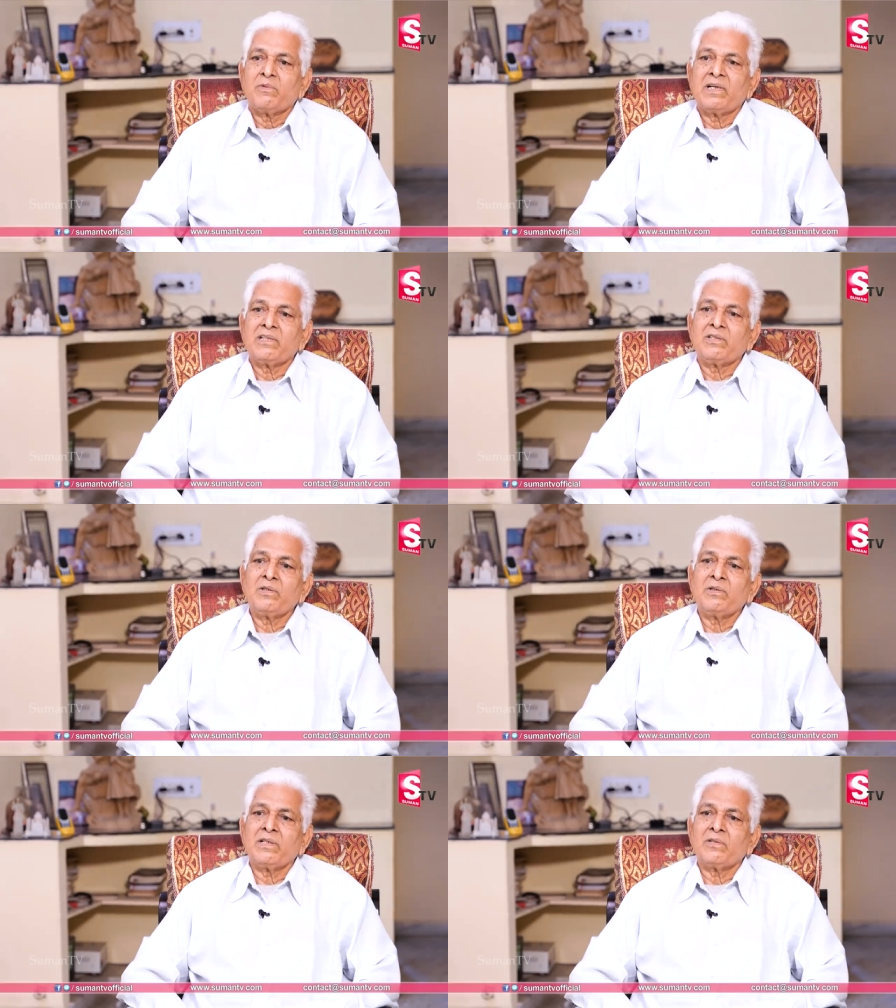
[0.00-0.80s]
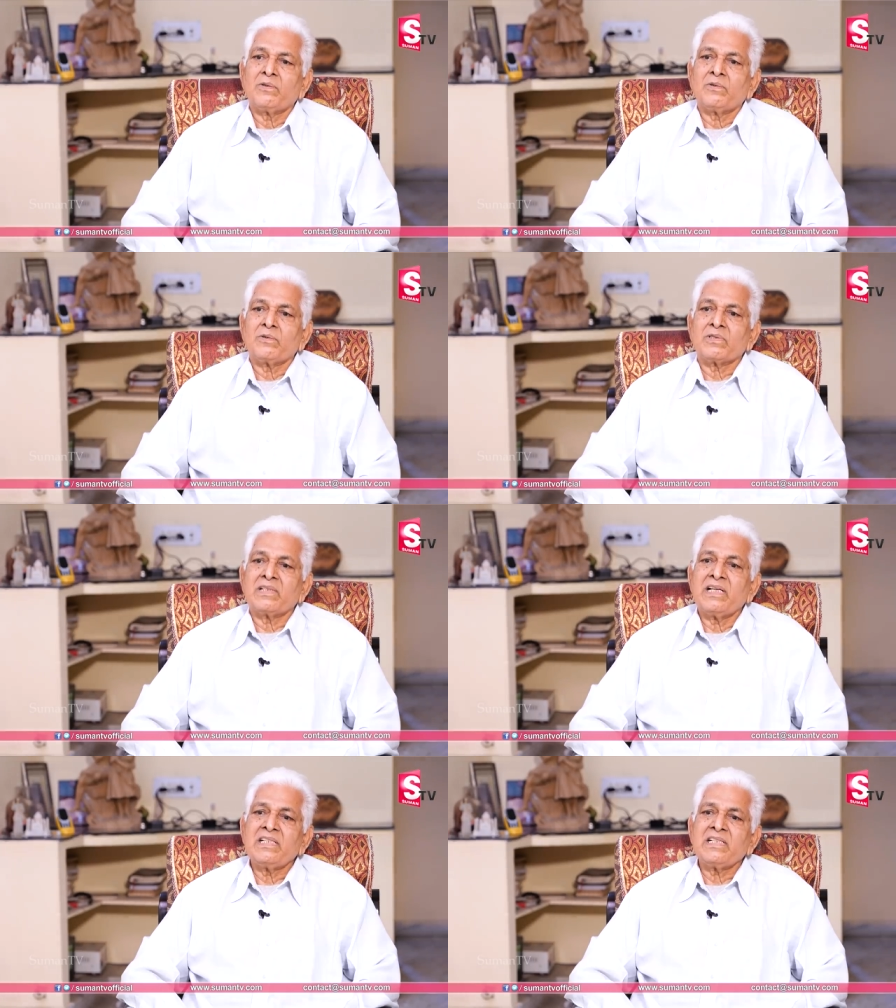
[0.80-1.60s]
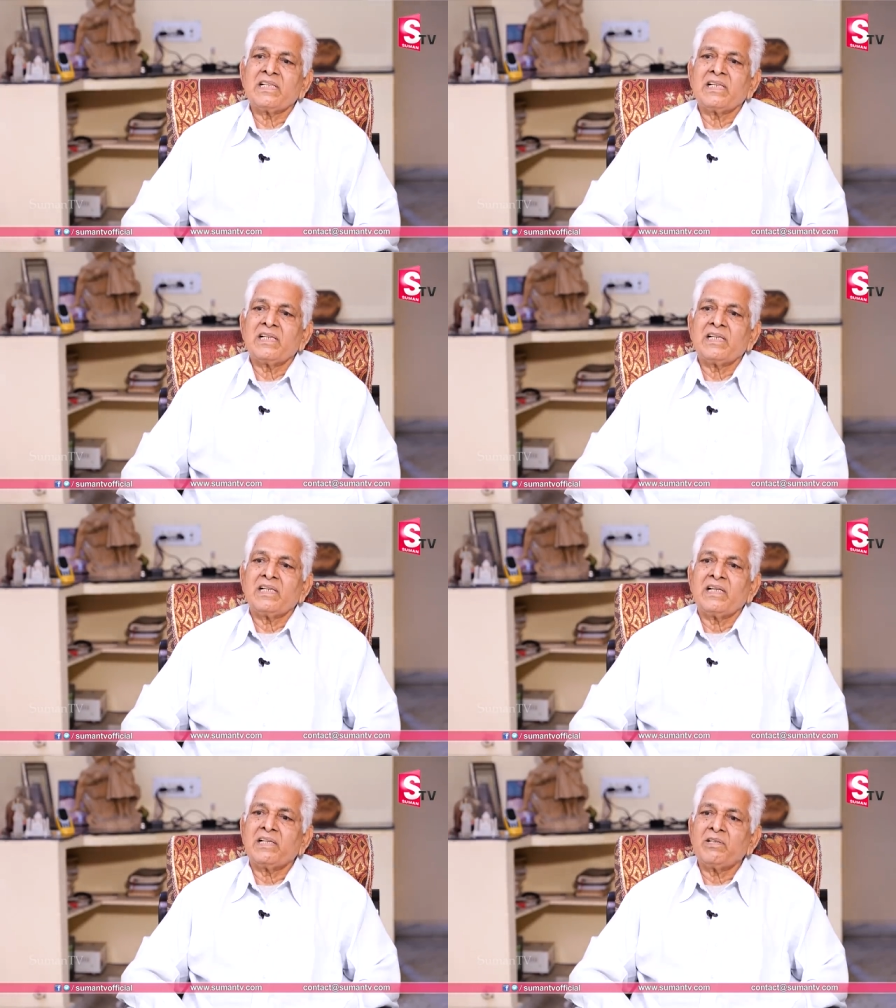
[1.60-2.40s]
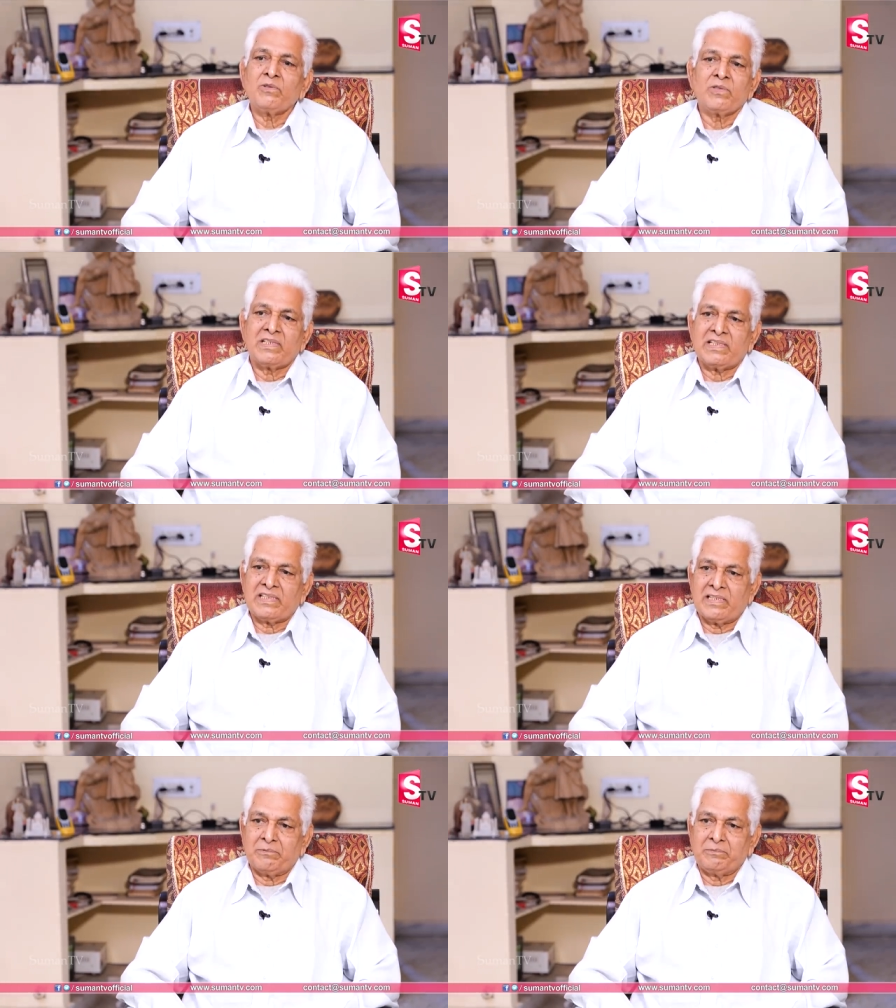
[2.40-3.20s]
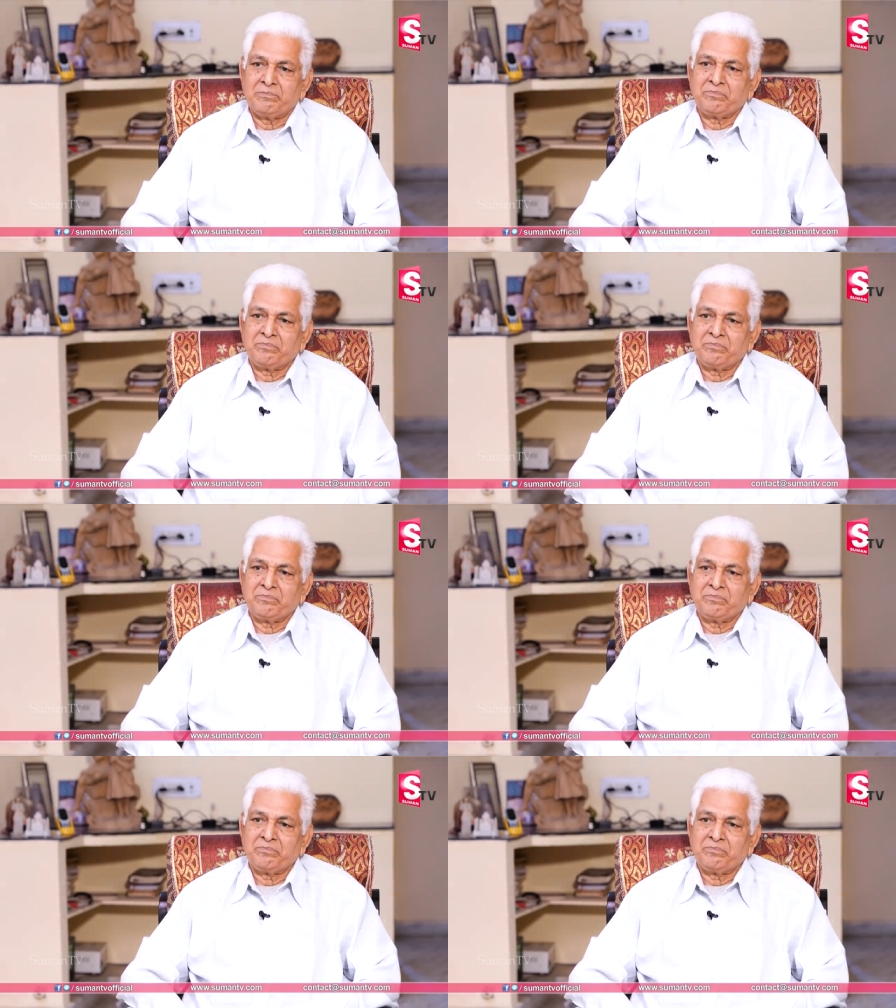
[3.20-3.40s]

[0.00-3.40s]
వాళ్ళిద్దరూ నన్ను స్టేజ్కి ఇంట్రడ్యూస్ చేశారు